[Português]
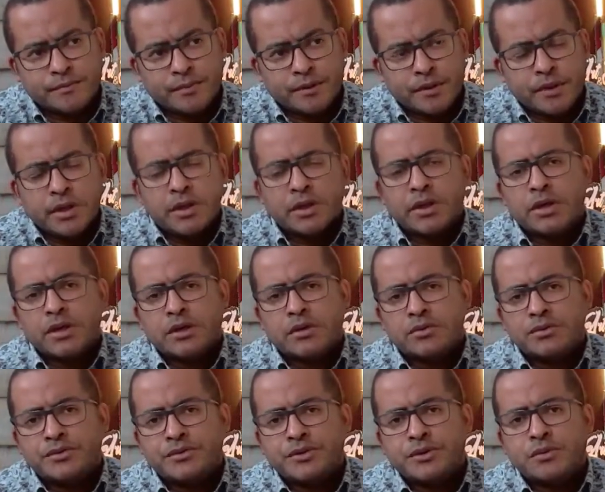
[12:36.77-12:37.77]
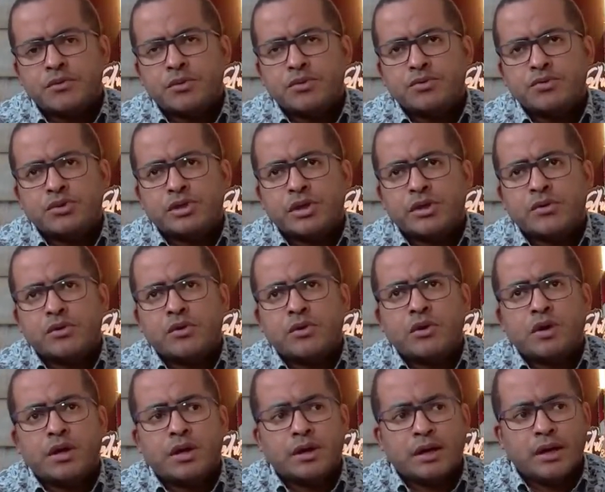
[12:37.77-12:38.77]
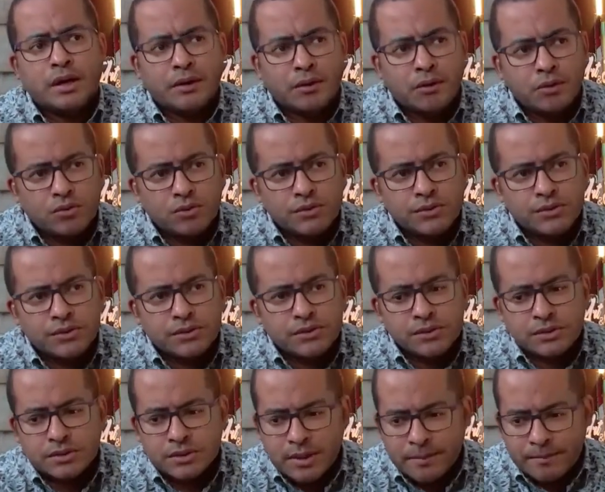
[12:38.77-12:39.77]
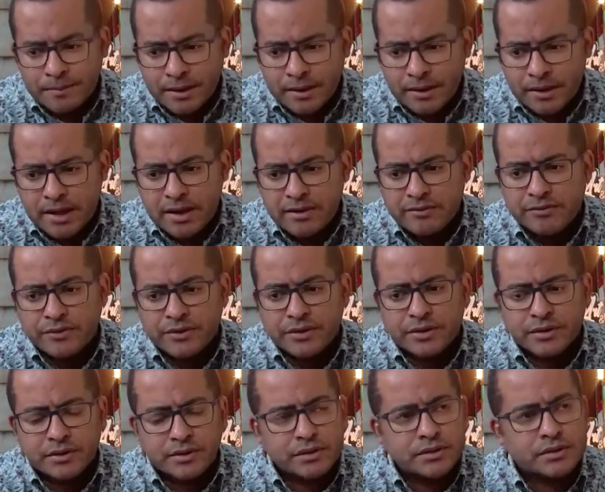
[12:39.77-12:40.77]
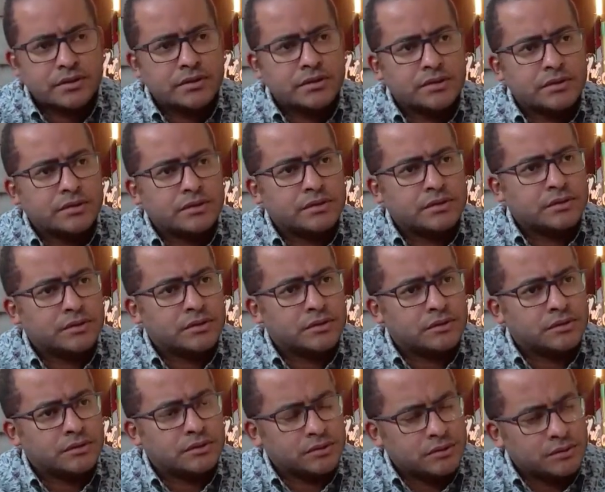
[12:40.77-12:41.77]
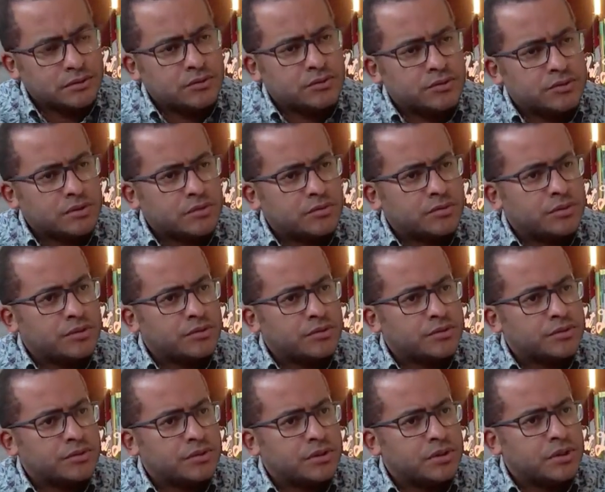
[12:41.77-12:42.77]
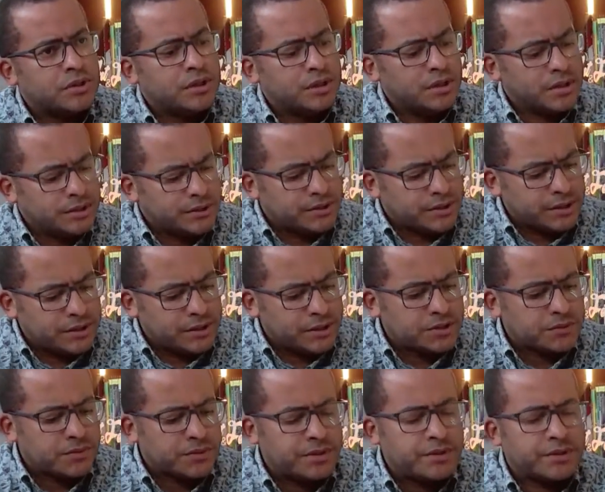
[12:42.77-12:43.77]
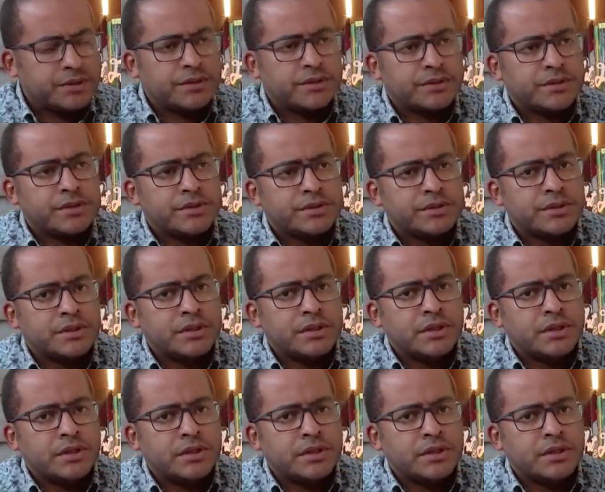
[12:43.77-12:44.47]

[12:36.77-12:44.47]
O que, é que aconteceu quando Jacó agarrou-se na palavra de, do seu Deus? Isaías 43.